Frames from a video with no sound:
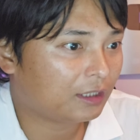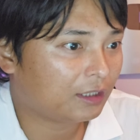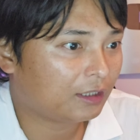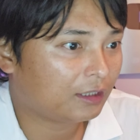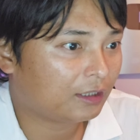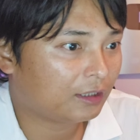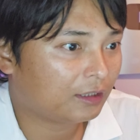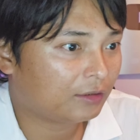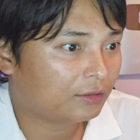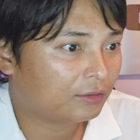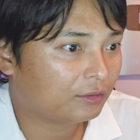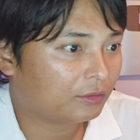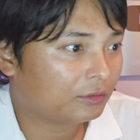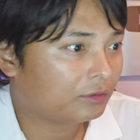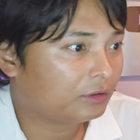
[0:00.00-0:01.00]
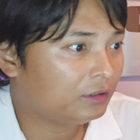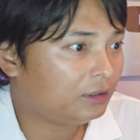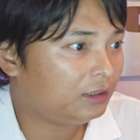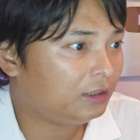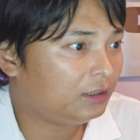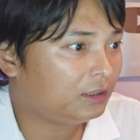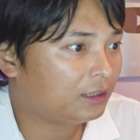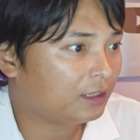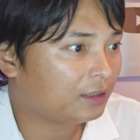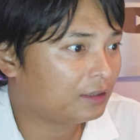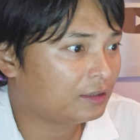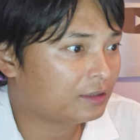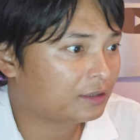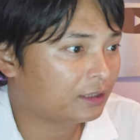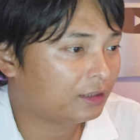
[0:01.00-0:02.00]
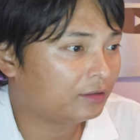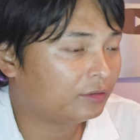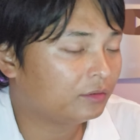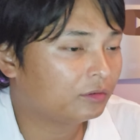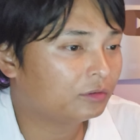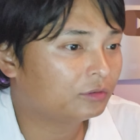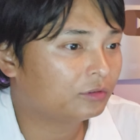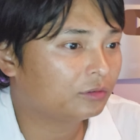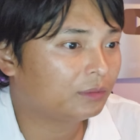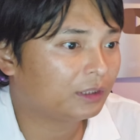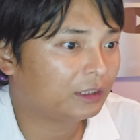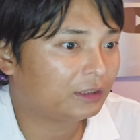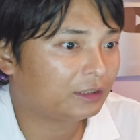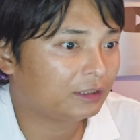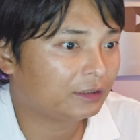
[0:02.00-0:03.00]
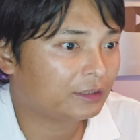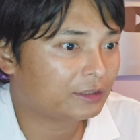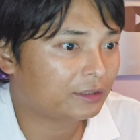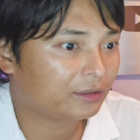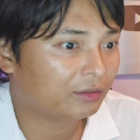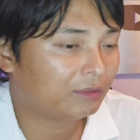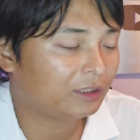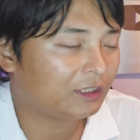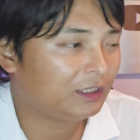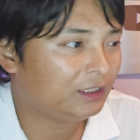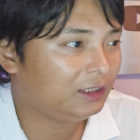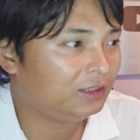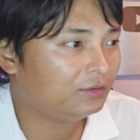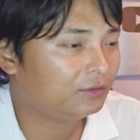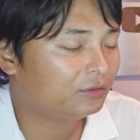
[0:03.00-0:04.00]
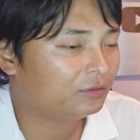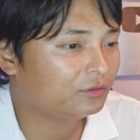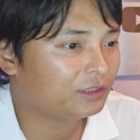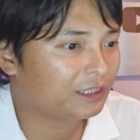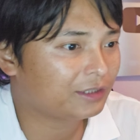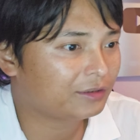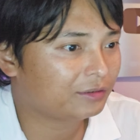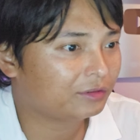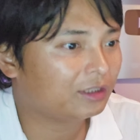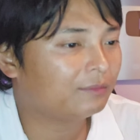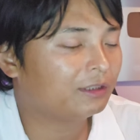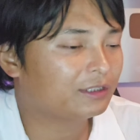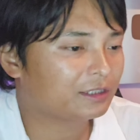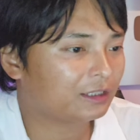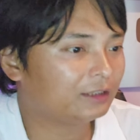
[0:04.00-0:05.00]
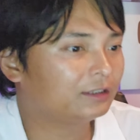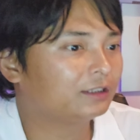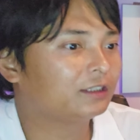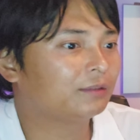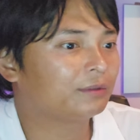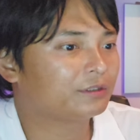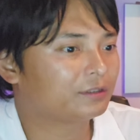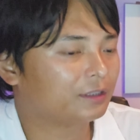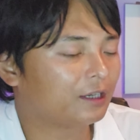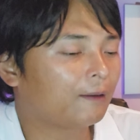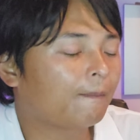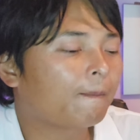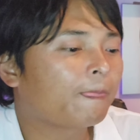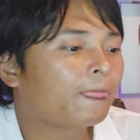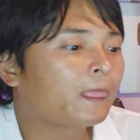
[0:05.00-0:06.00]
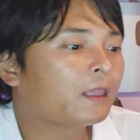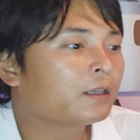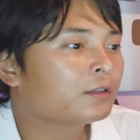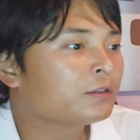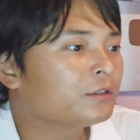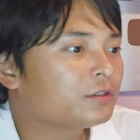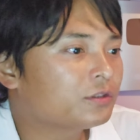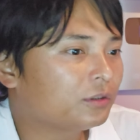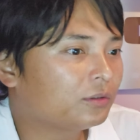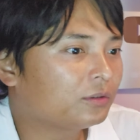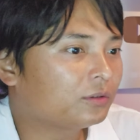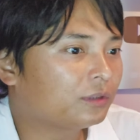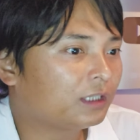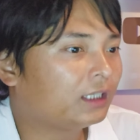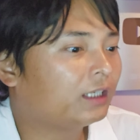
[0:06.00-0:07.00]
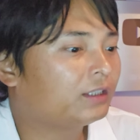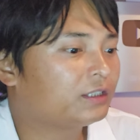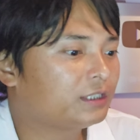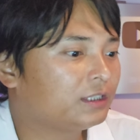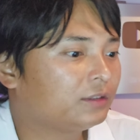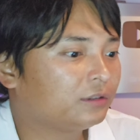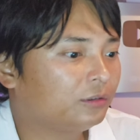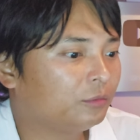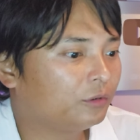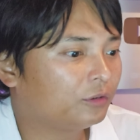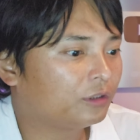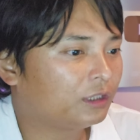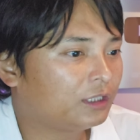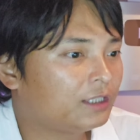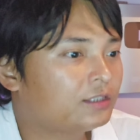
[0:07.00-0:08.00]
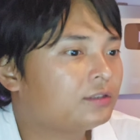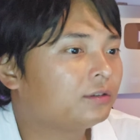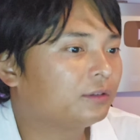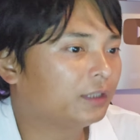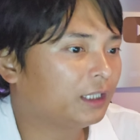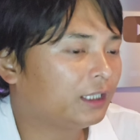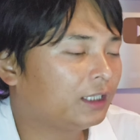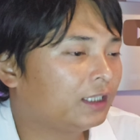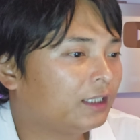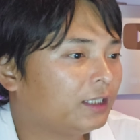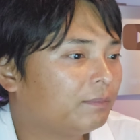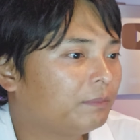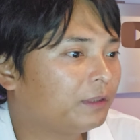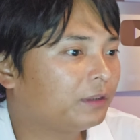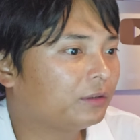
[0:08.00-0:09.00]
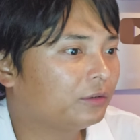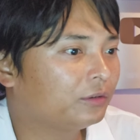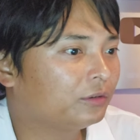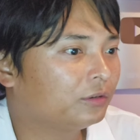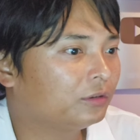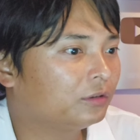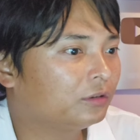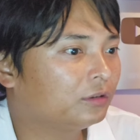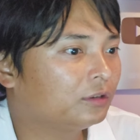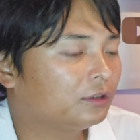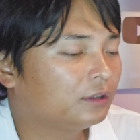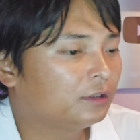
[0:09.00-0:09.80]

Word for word: えっと、2.36ドルまで行ったんですけど、今2ドルジャストぐらいまで下がってきてますね。ちょっと怪しい雲行きですよね。やっぱりこの